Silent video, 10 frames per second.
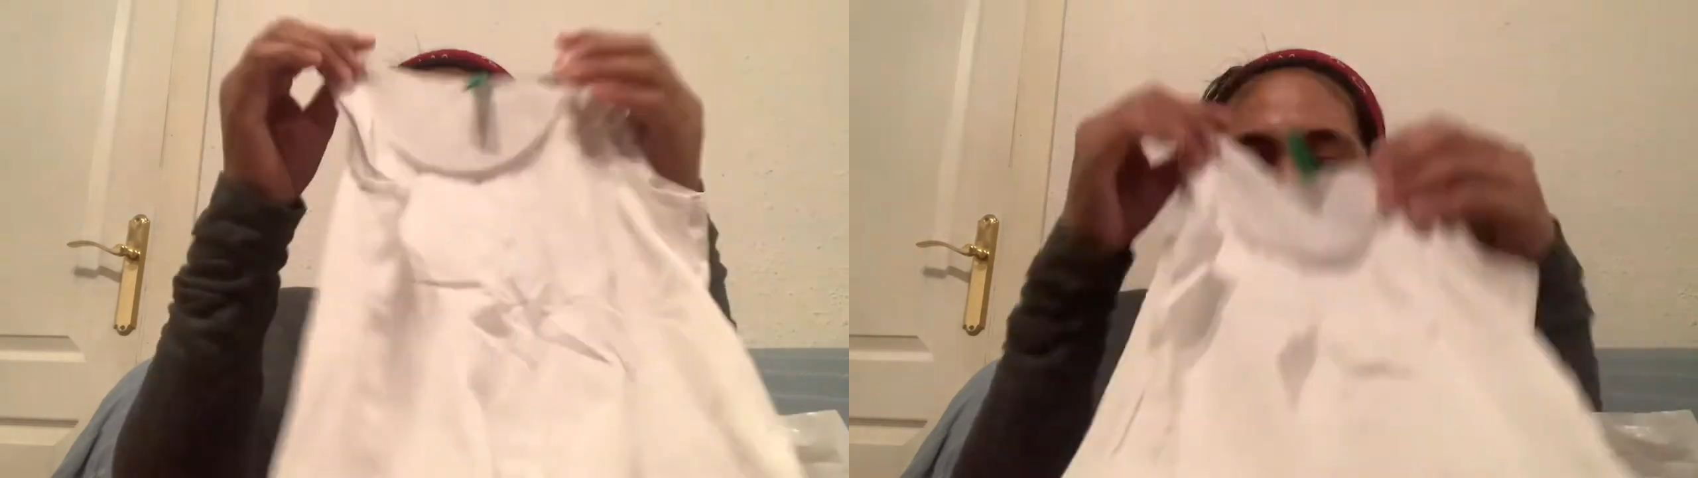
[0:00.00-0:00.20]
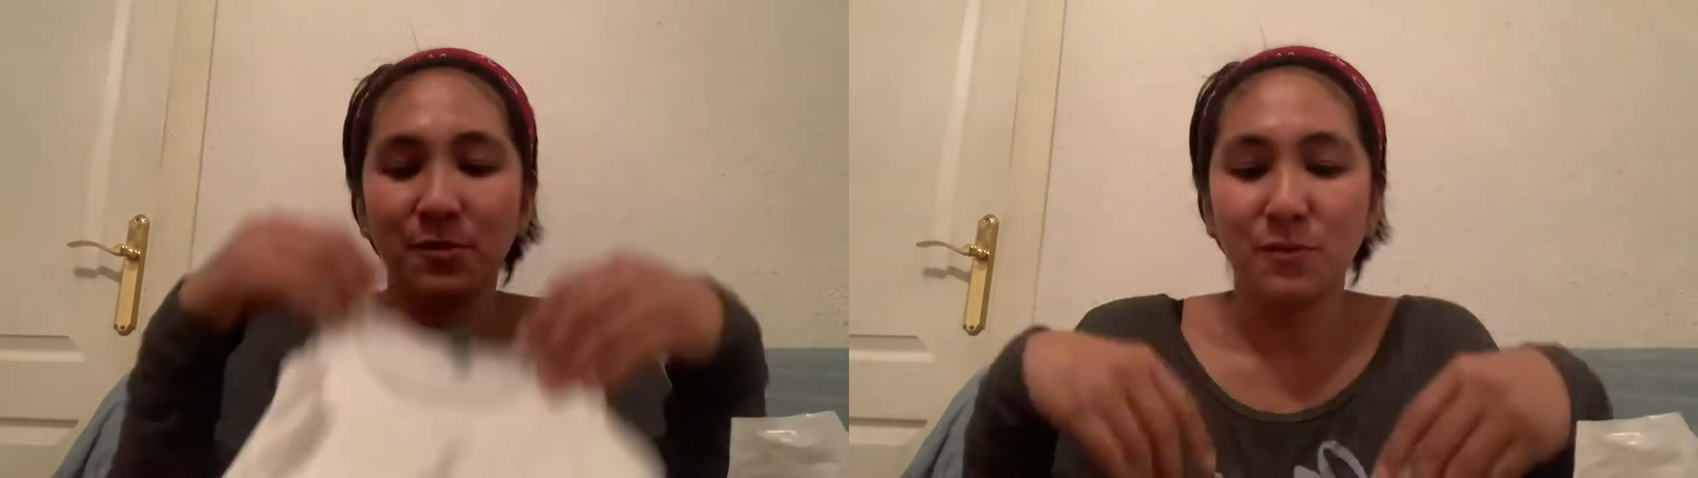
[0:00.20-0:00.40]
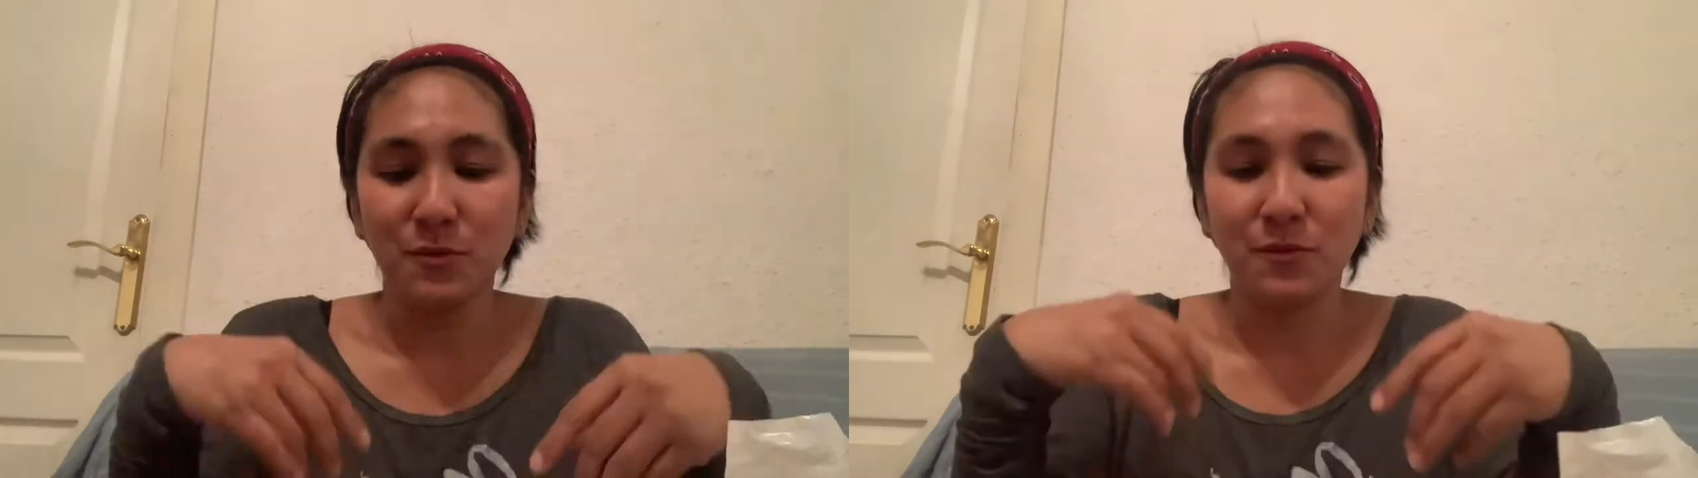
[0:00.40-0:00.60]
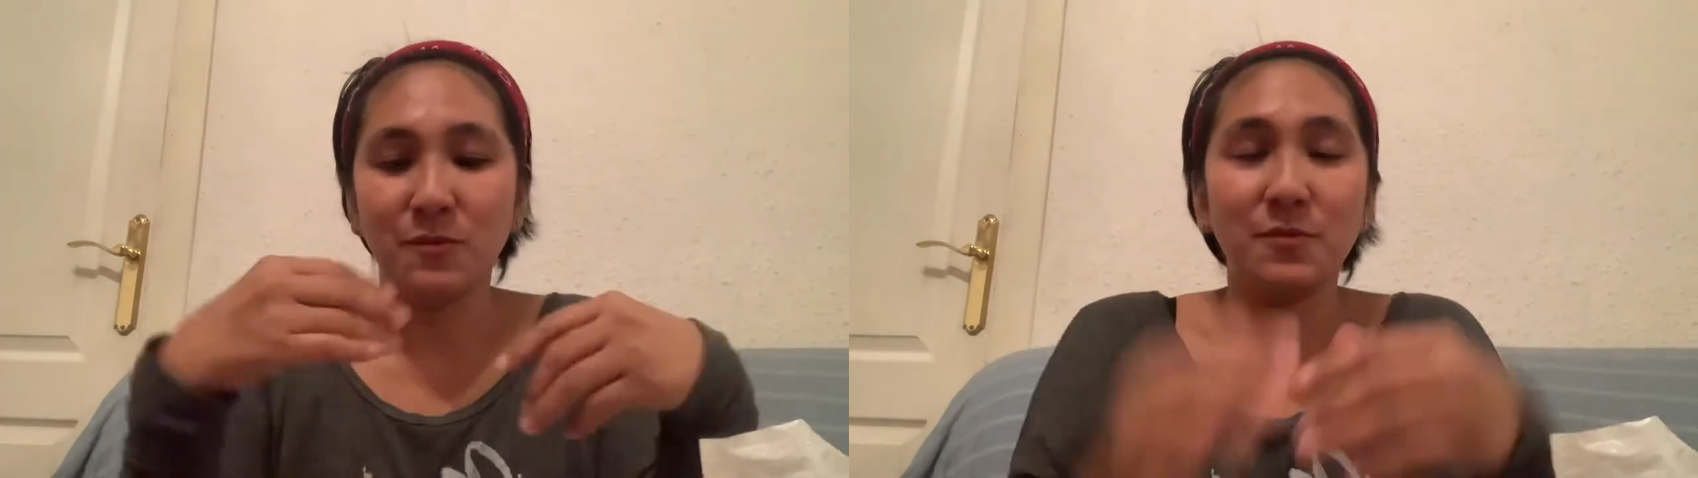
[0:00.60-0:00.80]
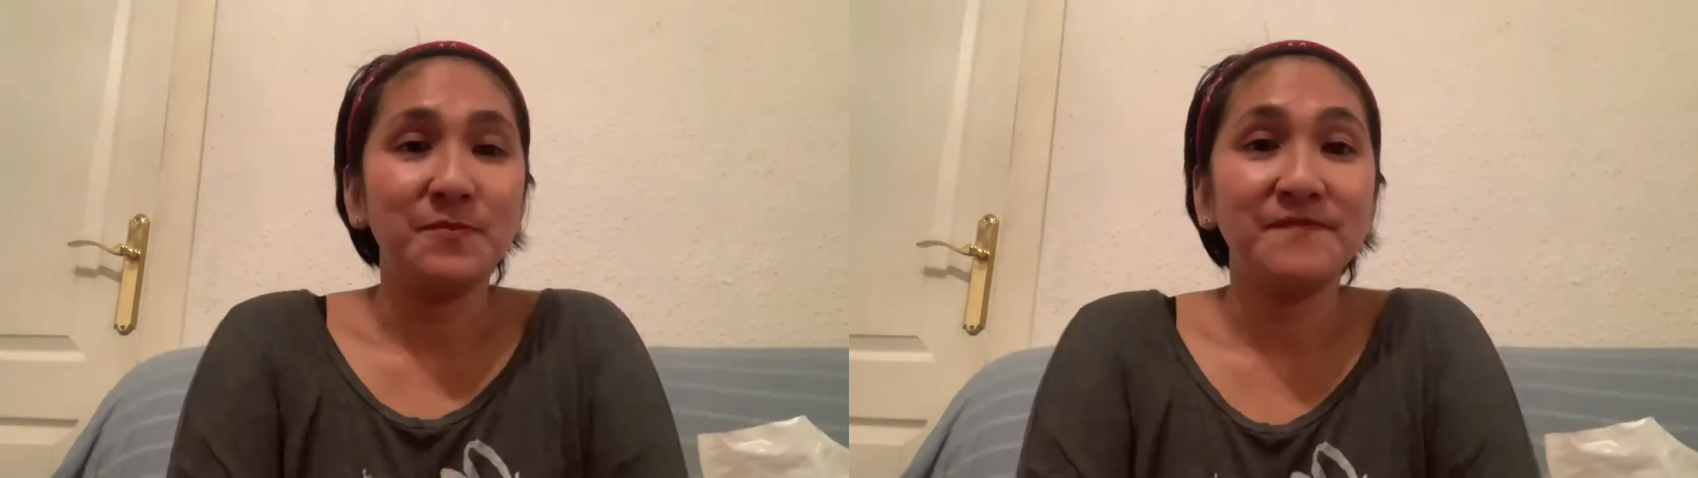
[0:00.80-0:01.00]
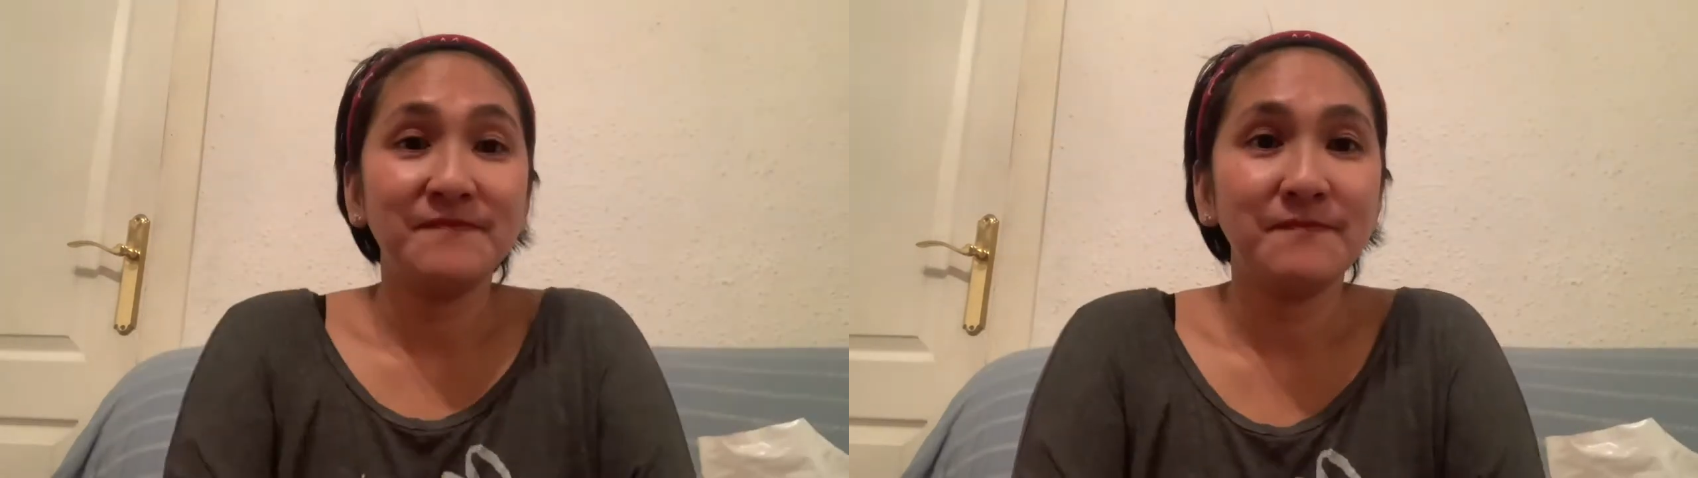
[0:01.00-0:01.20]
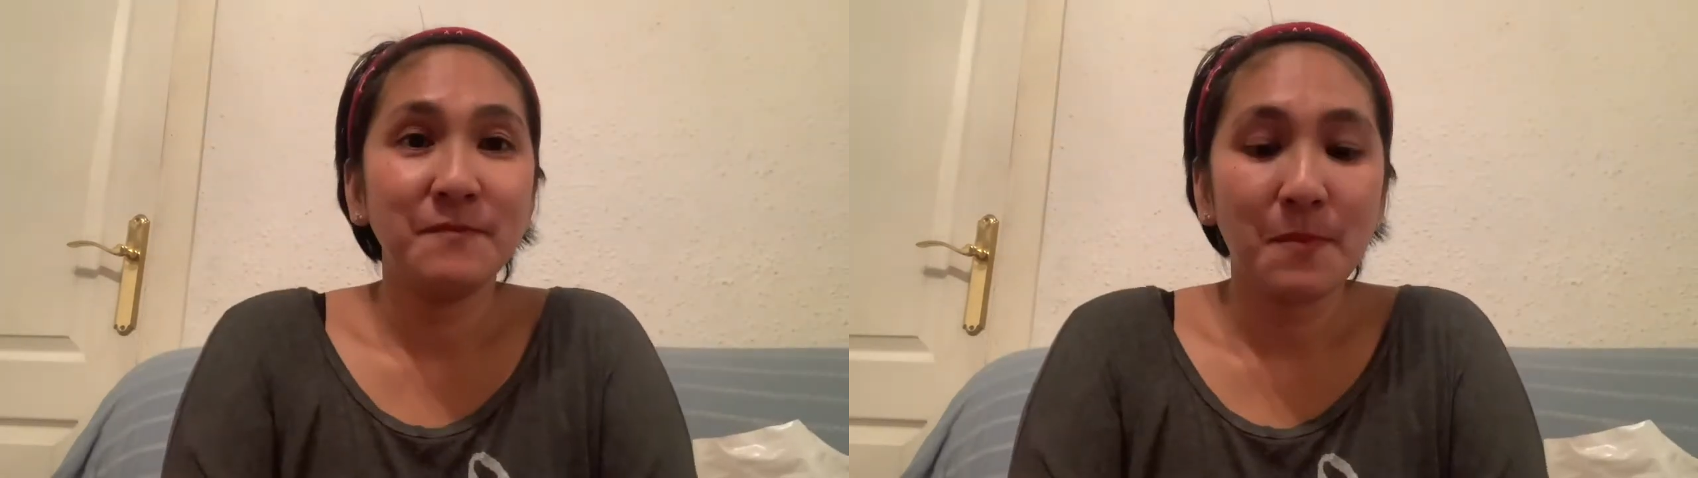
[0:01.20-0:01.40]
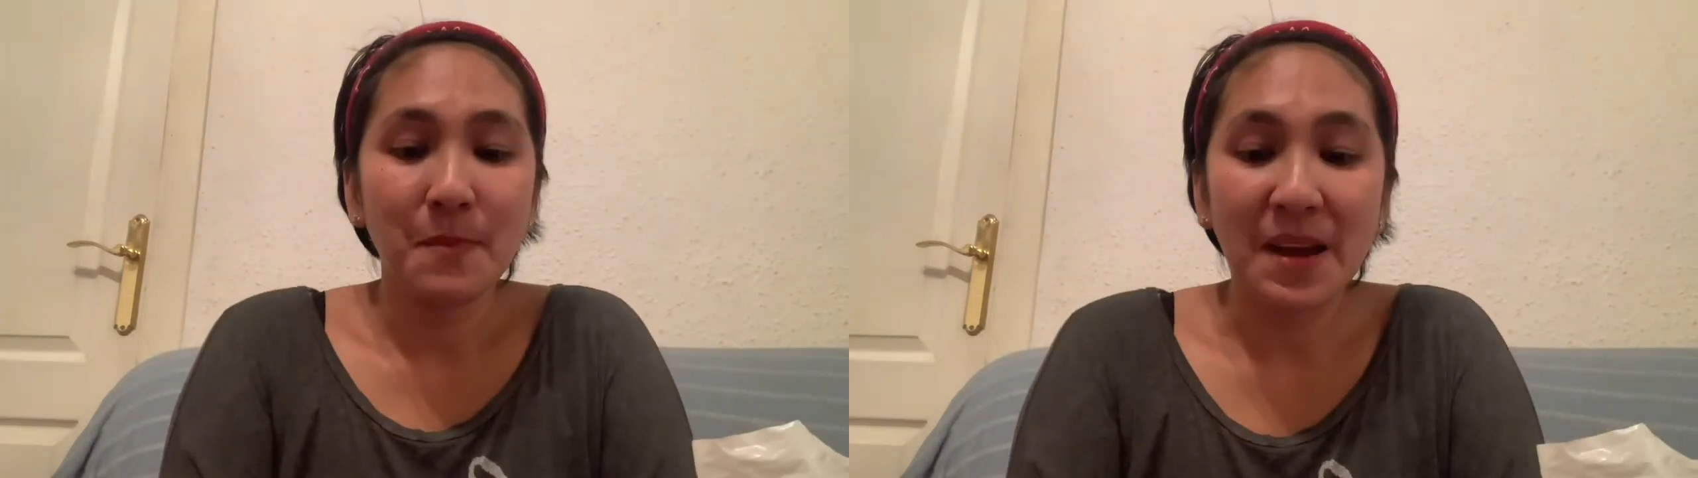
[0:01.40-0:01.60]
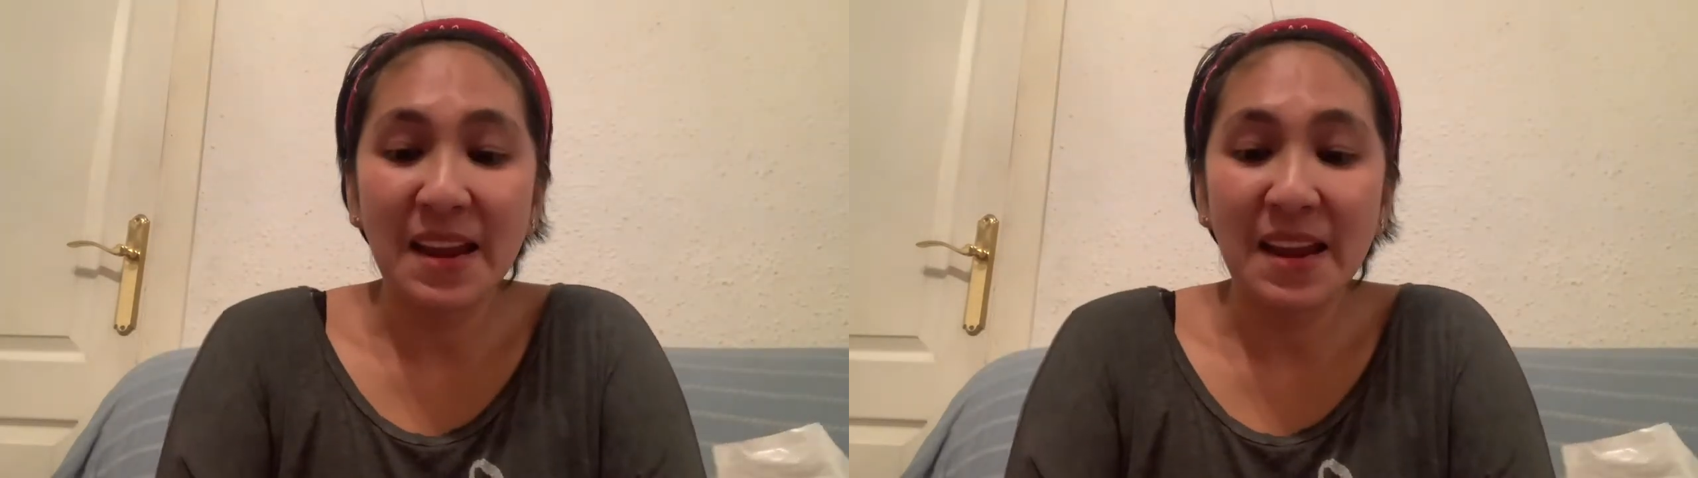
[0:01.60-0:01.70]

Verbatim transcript: So, pag